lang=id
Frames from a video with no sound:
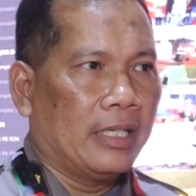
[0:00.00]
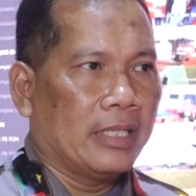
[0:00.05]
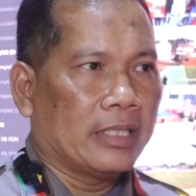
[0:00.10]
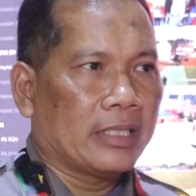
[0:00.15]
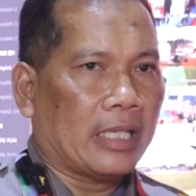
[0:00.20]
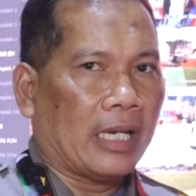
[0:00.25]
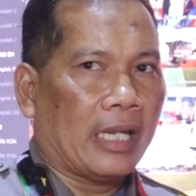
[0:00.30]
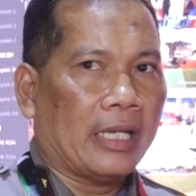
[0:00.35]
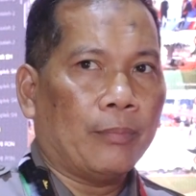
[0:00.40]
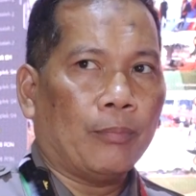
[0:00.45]

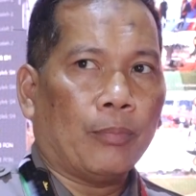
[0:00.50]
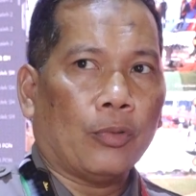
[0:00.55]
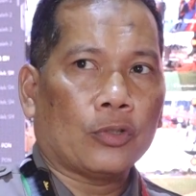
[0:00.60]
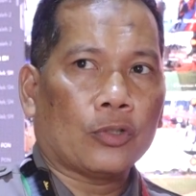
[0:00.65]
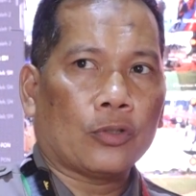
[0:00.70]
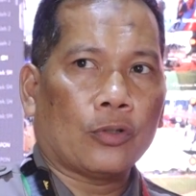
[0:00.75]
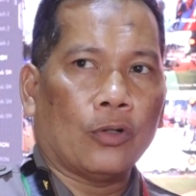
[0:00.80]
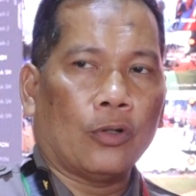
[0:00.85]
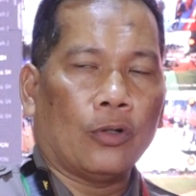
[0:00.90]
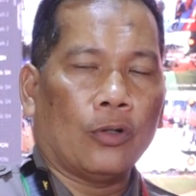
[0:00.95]
selain
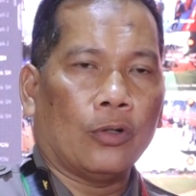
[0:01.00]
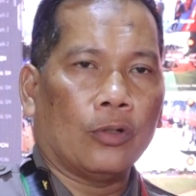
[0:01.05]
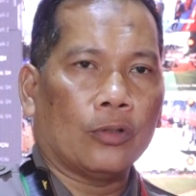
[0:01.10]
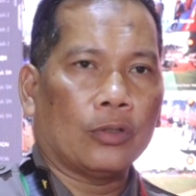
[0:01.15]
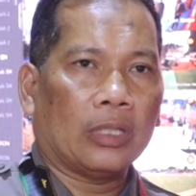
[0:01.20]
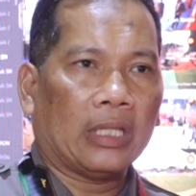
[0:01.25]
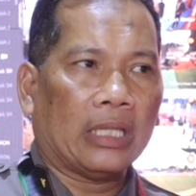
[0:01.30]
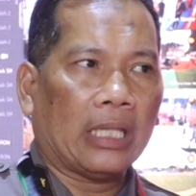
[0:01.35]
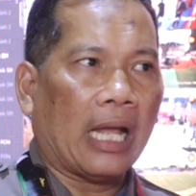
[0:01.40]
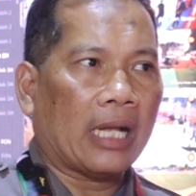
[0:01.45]
posko
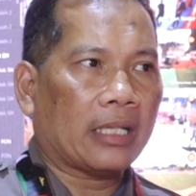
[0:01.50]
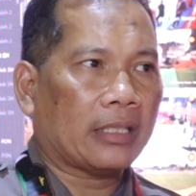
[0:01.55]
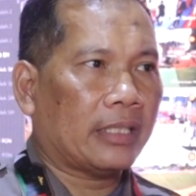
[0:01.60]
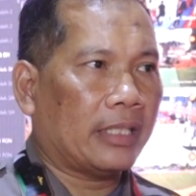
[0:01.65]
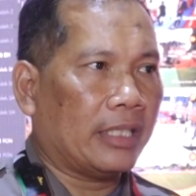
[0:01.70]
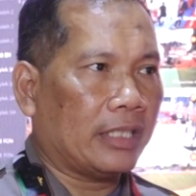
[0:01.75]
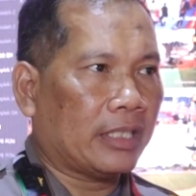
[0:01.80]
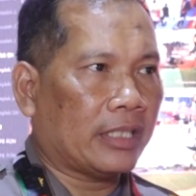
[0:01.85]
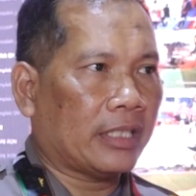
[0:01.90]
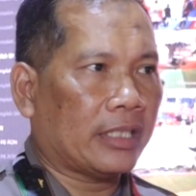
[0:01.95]

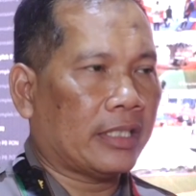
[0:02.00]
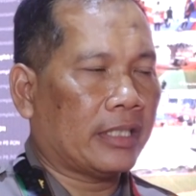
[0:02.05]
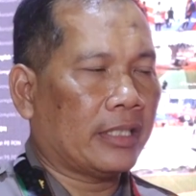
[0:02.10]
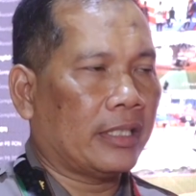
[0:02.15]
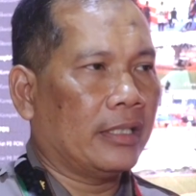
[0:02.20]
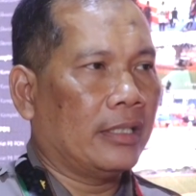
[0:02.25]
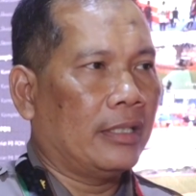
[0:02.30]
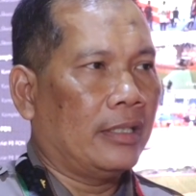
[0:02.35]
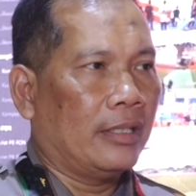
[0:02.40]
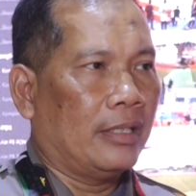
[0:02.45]

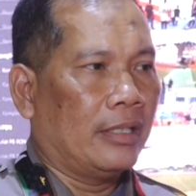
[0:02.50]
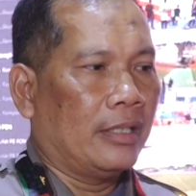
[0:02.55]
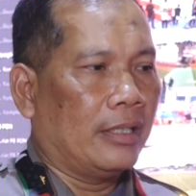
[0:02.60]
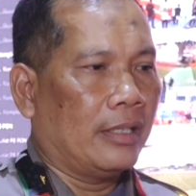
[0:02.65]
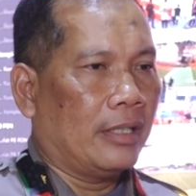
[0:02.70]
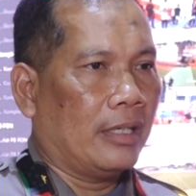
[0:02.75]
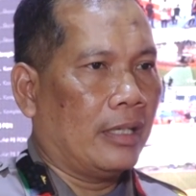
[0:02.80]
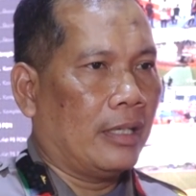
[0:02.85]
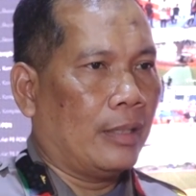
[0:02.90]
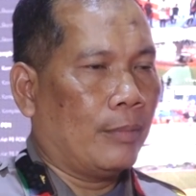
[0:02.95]
taktis
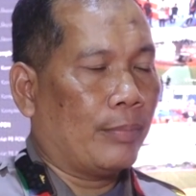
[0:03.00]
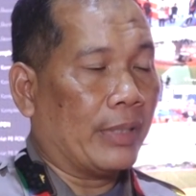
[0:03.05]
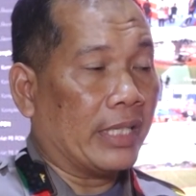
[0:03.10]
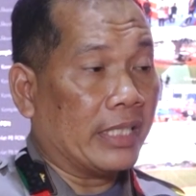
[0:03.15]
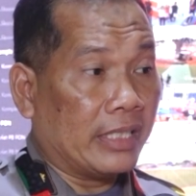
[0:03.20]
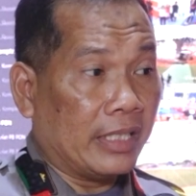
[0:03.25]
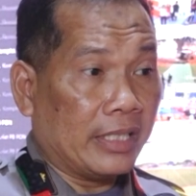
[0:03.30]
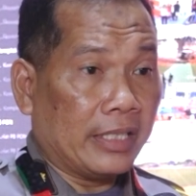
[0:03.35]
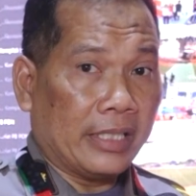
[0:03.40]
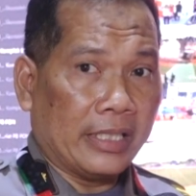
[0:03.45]
eh,
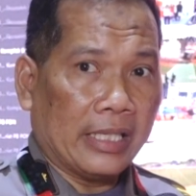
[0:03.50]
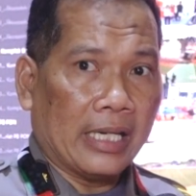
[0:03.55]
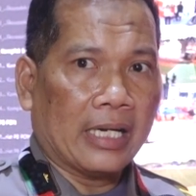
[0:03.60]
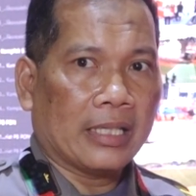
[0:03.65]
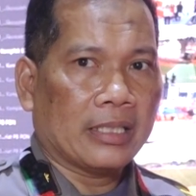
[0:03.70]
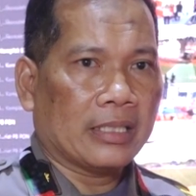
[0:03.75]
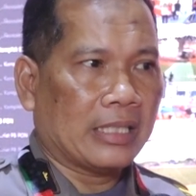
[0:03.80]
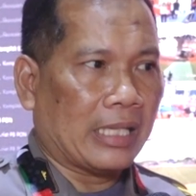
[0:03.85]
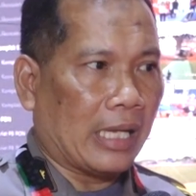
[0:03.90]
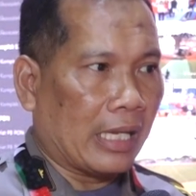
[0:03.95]
presisi
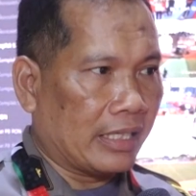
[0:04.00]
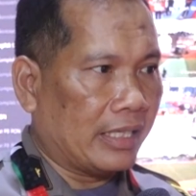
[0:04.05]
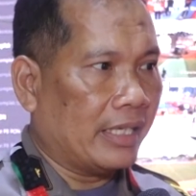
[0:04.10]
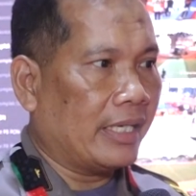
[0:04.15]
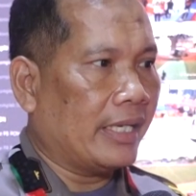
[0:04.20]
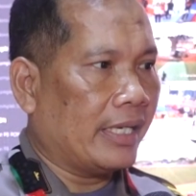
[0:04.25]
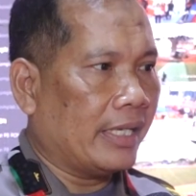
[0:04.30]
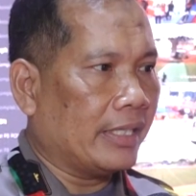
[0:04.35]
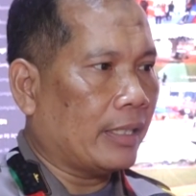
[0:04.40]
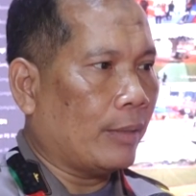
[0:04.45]
yang saat
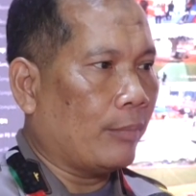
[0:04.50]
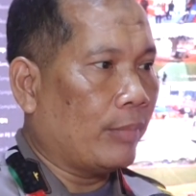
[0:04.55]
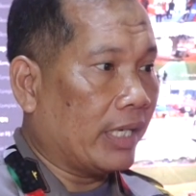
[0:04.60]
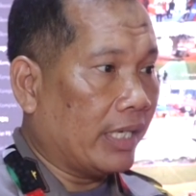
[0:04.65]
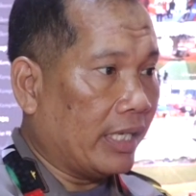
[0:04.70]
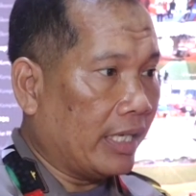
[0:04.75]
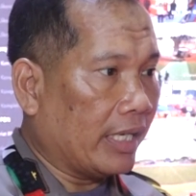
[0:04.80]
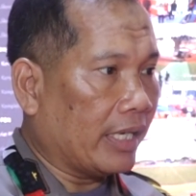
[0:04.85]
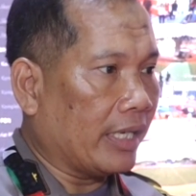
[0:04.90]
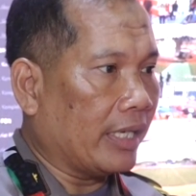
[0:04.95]
ini kita
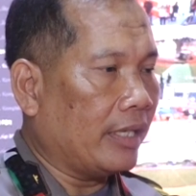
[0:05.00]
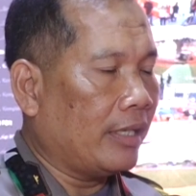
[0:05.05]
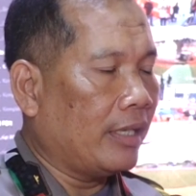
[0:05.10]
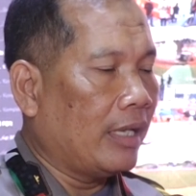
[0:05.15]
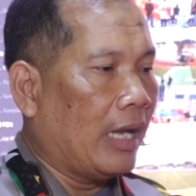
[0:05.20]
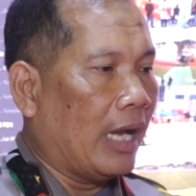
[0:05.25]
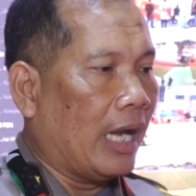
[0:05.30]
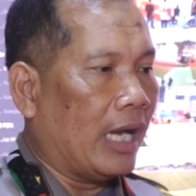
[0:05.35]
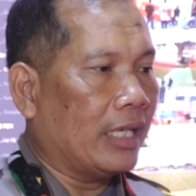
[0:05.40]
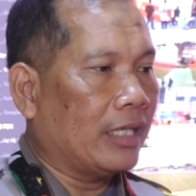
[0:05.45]
berdiri,
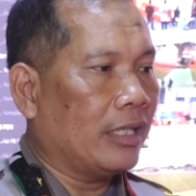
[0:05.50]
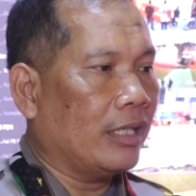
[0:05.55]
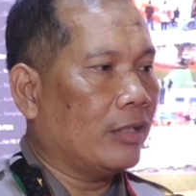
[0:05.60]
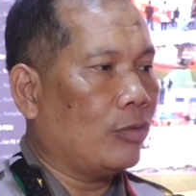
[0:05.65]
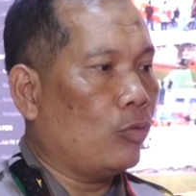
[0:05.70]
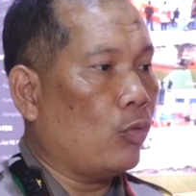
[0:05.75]
ada